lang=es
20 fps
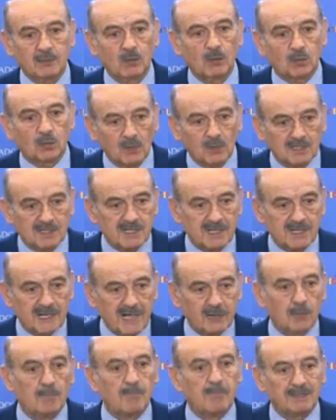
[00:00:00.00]
con lo cual
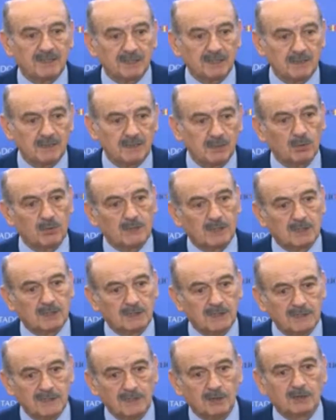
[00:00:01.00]
será competitivo con el
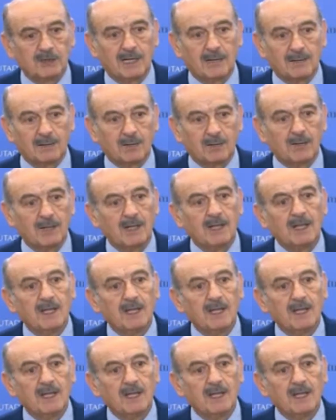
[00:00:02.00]
tren y con el avión.